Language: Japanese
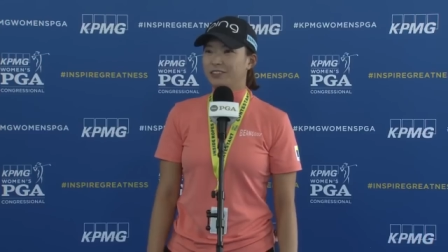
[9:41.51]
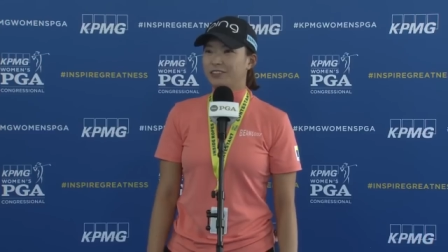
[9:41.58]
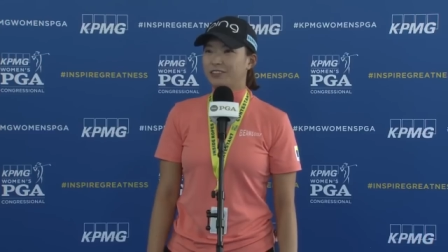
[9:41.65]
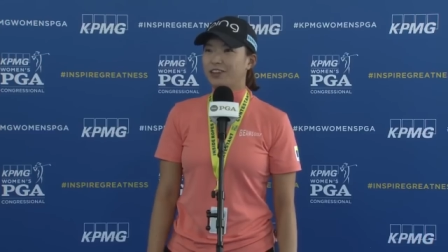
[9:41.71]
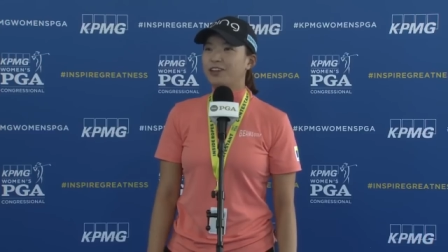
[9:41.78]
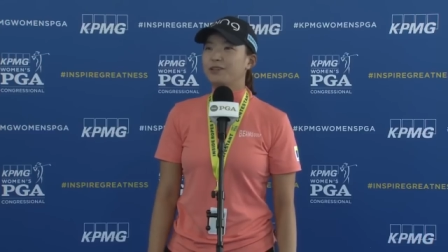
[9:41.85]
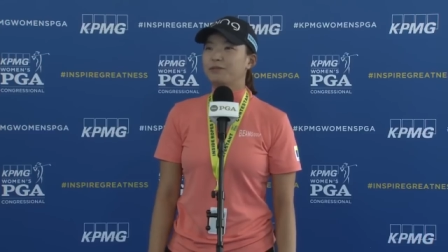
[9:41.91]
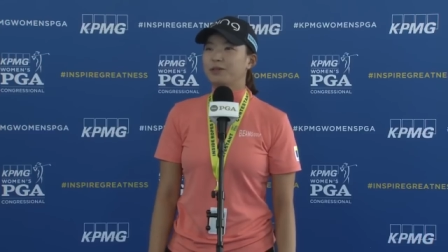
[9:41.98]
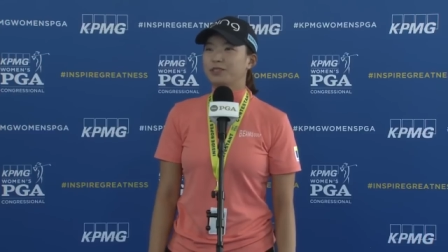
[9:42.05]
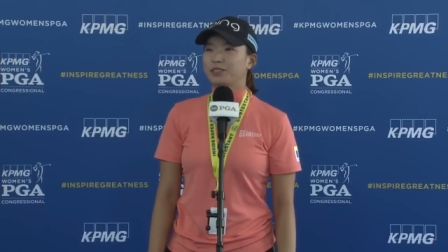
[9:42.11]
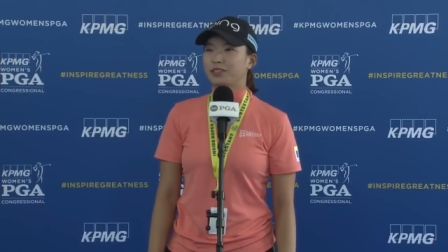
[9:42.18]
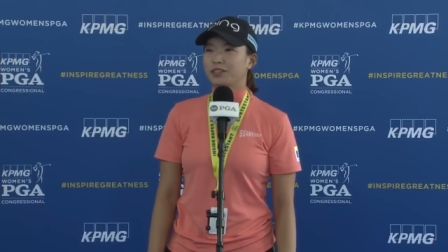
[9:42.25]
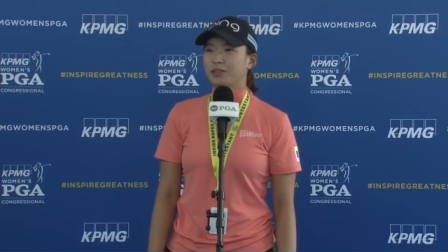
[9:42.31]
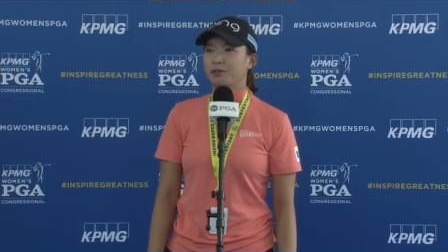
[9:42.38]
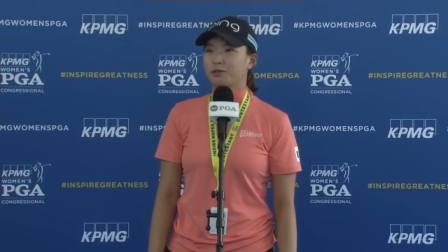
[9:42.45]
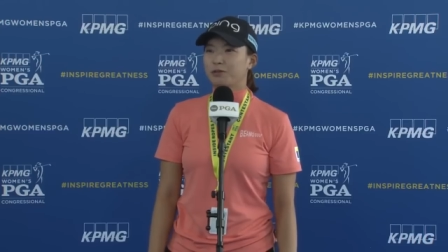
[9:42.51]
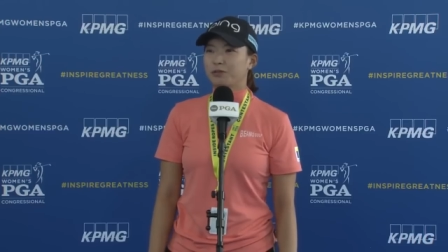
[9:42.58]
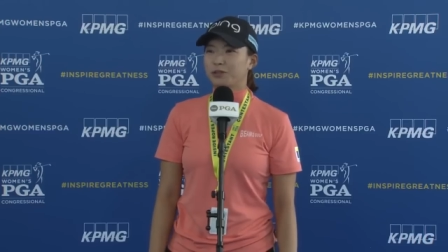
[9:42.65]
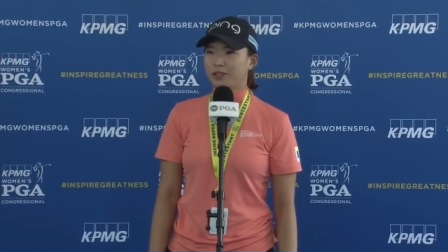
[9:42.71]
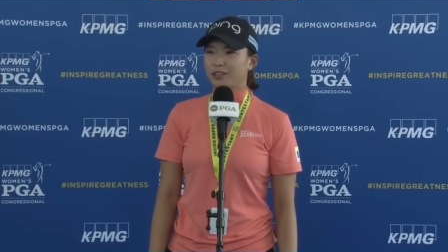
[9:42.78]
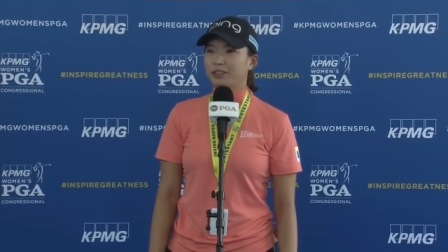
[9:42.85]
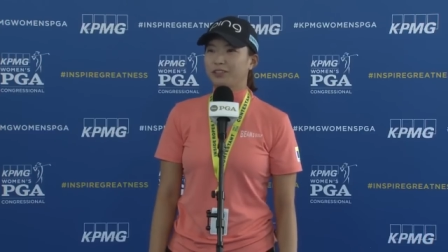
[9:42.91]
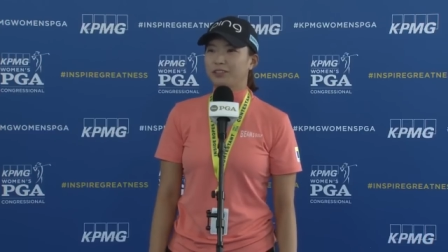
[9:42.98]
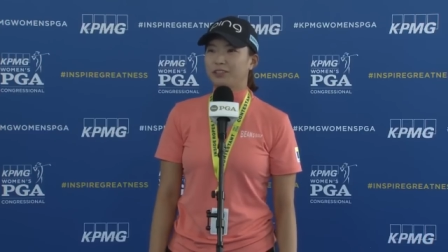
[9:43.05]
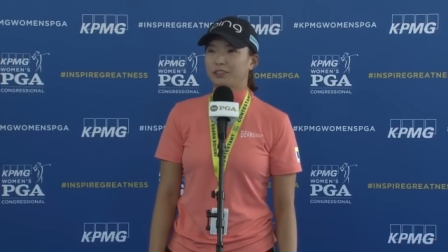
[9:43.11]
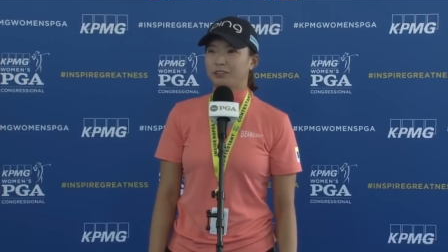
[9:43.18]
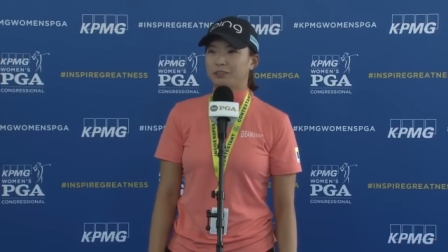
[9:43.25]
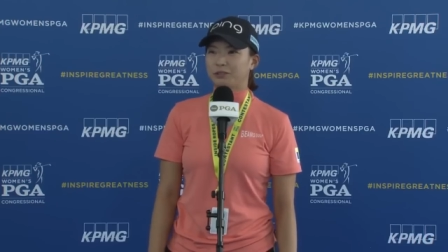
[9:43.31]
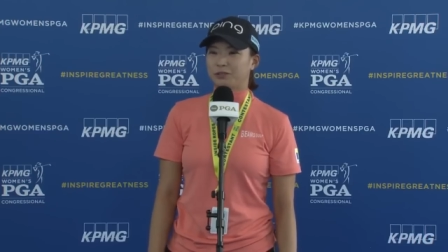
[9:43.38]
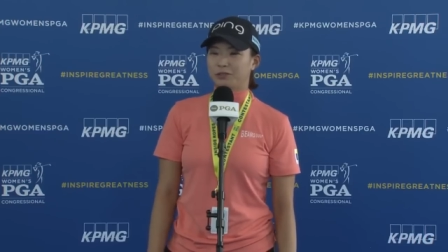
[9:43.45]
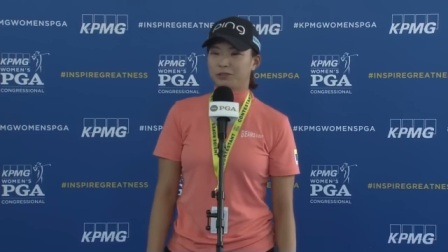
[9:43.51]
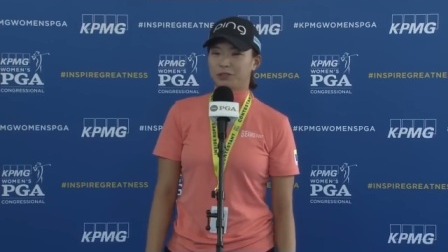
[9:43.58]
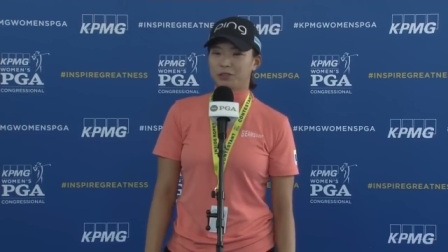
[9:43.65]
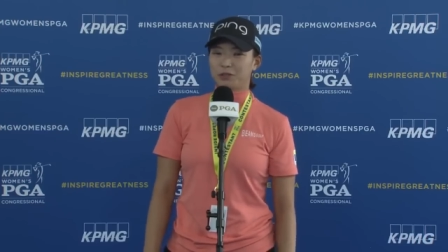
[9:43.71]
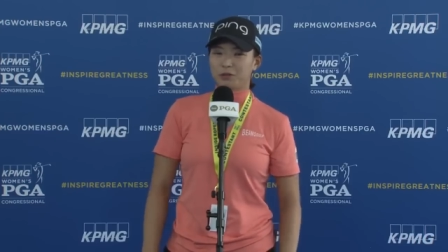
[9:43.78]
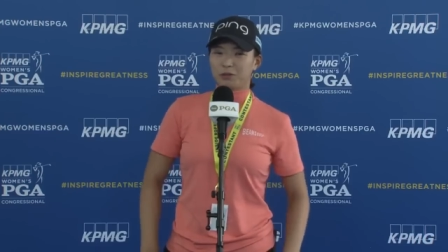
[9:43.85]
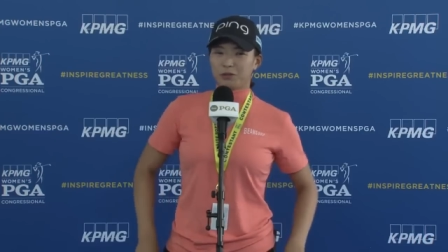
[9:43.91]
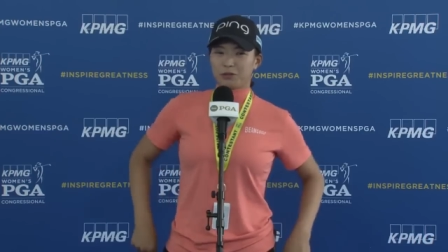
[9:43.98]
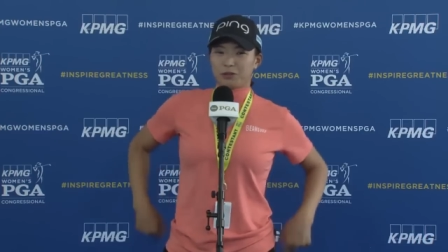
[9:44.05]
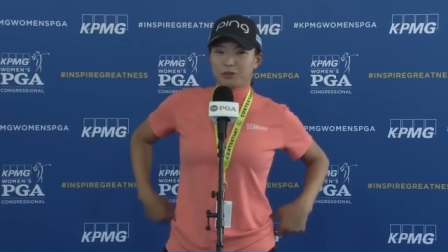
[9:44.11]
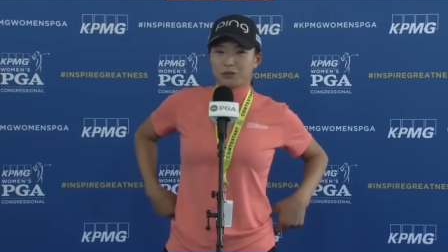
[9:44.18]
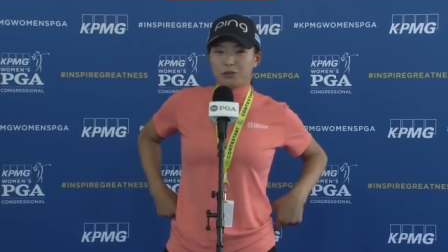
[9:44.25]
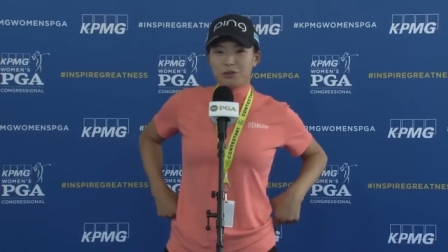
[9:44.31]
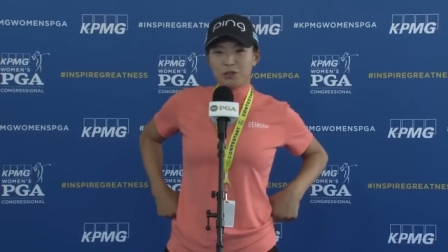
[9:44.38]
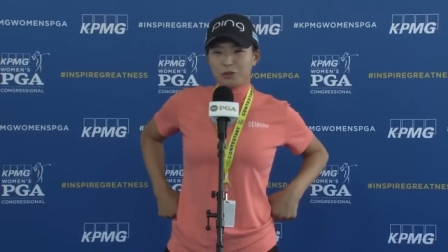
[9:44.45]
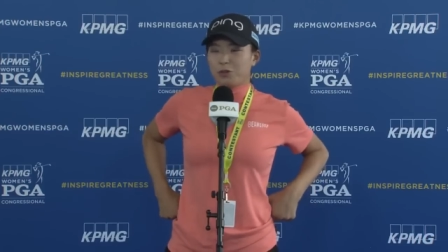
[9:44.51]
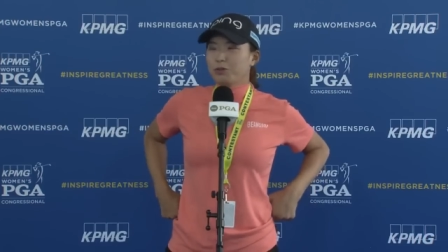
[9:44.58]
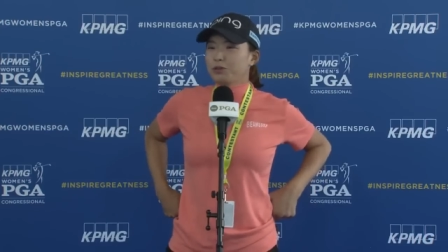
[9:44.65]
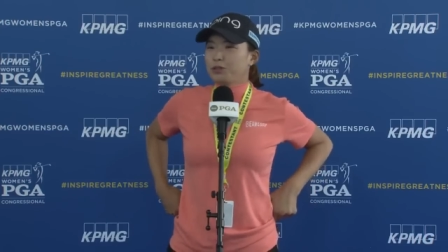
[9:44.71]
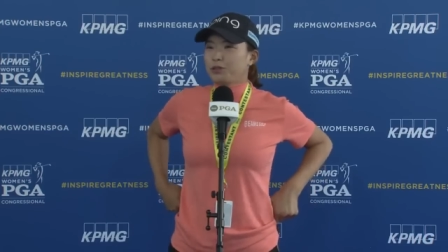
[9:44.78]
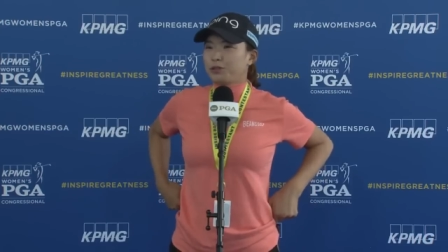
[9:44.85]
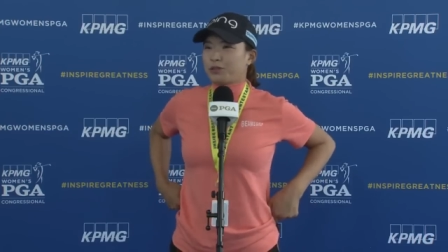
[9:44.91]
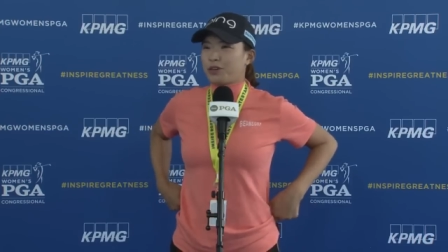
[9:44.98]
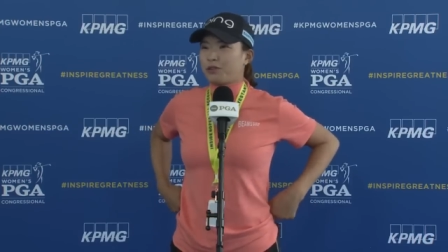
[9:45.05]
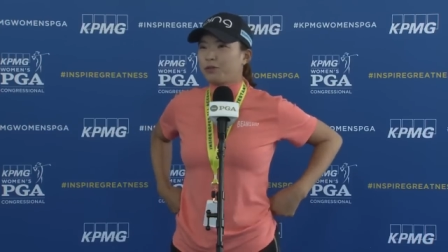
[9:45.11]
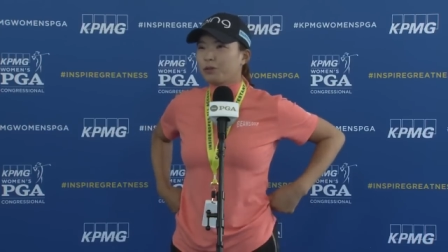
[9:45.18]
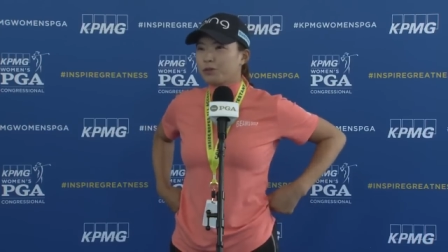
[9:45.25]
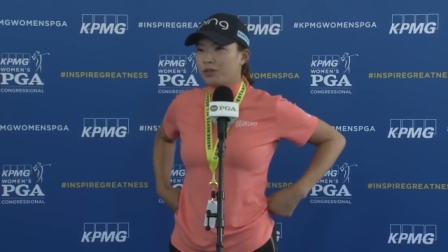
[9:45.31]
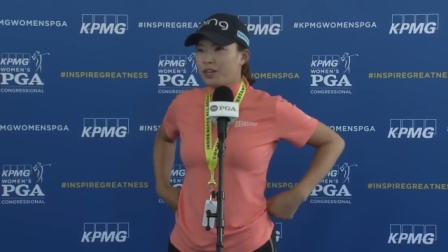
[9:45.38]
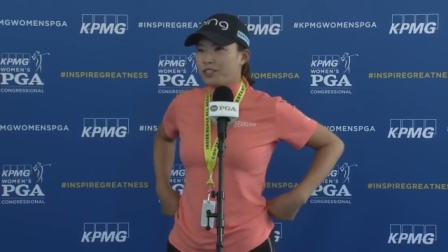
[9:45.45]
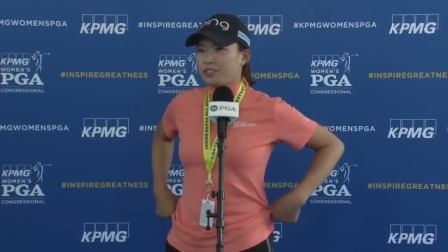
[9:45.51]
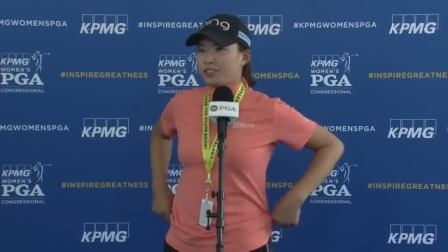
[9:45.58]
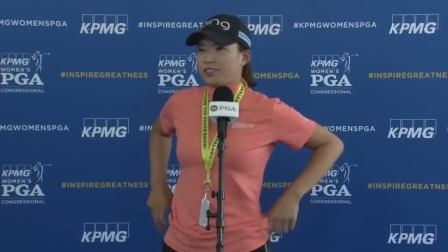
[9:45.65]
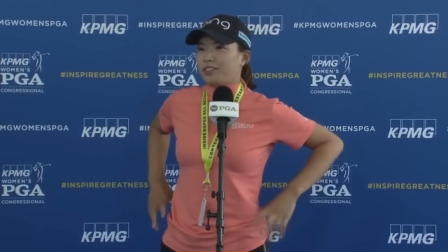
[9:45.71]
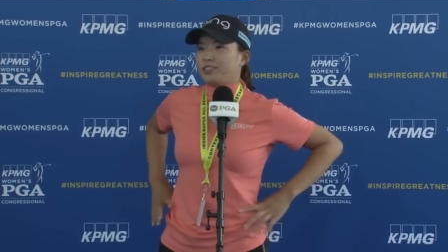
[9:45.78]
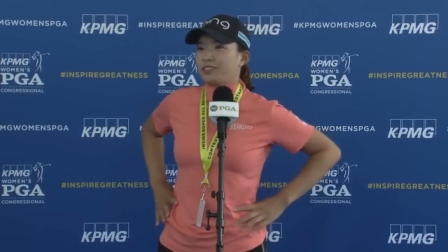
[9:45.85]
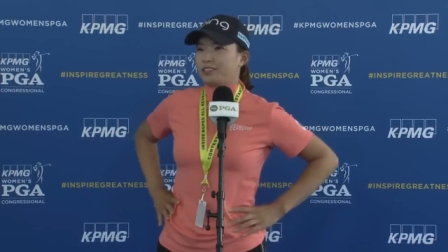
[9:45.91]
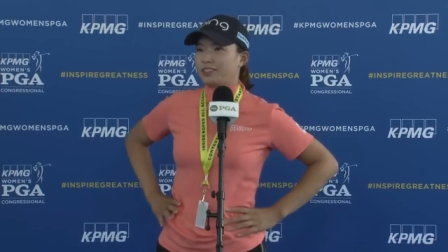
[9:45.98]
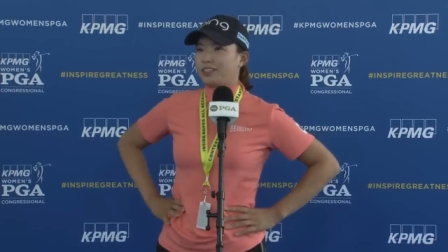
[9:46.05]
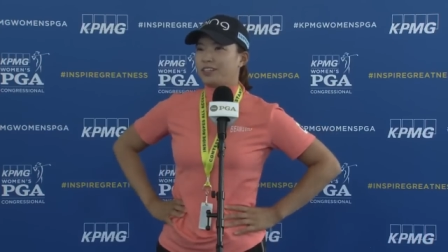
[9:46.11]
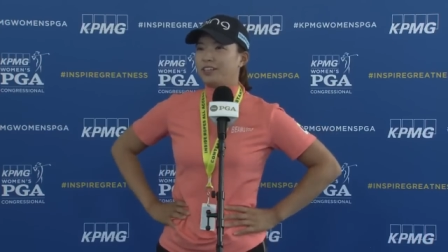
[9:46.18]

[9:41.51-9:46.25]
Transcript: なりました結構ねあの行くこそんな動物園とか行くことないじゃないですか